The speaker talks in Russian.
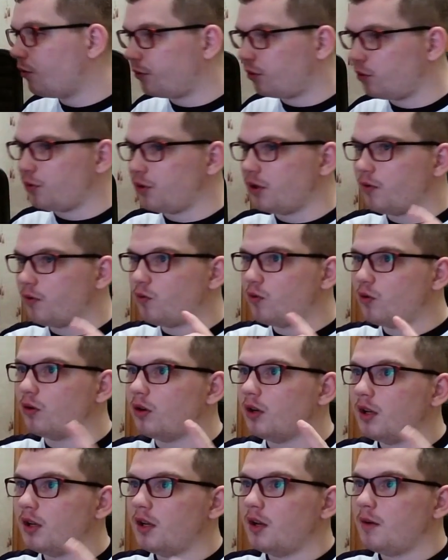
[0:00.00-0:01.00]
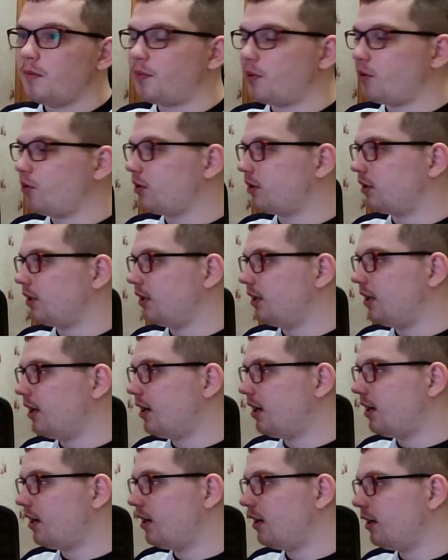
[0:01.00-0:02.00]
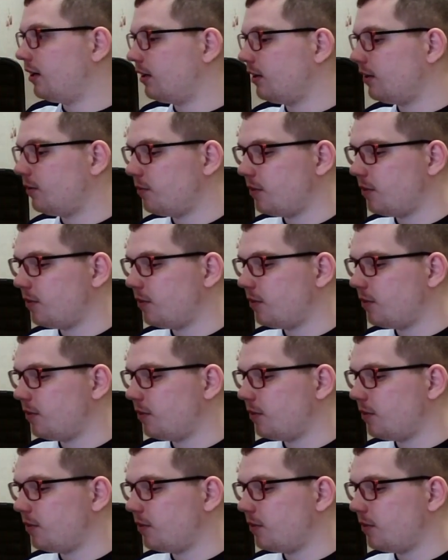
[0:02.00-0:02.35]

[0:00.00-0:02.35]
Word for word: у него просто, я